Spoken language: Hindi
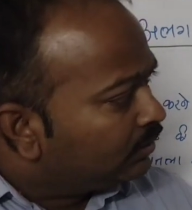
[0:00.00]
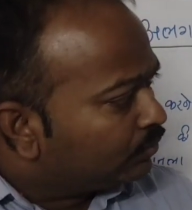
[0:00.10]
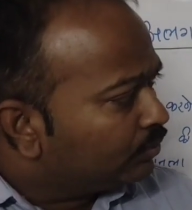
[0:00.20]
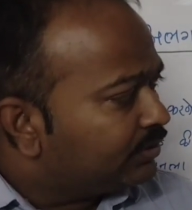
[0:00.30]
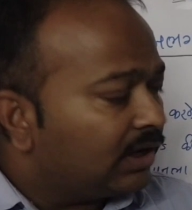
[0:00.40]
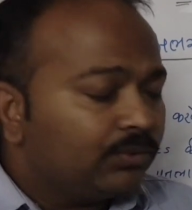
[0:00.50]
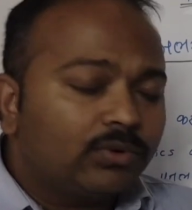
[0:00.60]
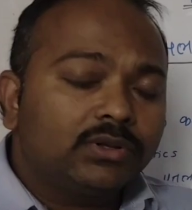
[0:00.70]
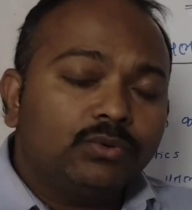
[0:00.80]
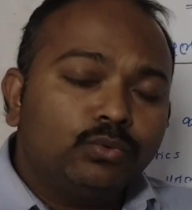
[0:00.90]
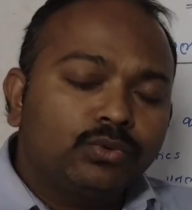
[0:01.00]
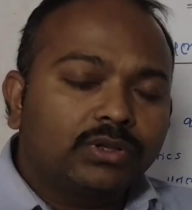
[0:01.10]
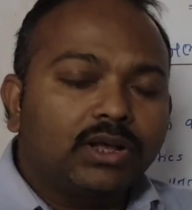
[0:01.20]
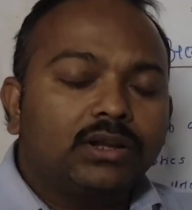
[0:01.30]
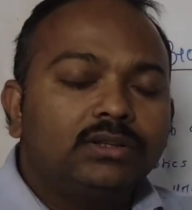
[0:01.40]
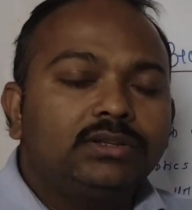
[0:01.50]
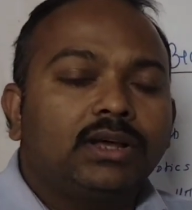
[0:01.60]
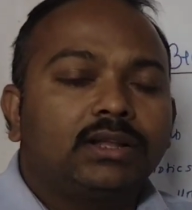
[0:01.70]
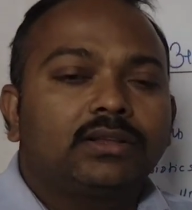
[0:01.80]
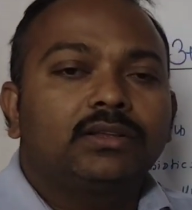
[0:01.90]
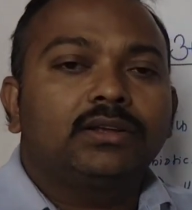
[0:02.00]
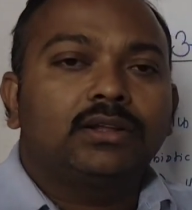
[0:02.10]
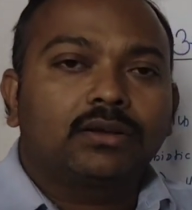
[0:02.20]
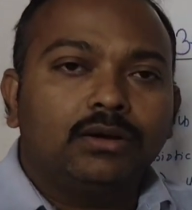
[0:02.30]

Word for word: तो जानवर उस कारण ज़्यादा से ज़्यादा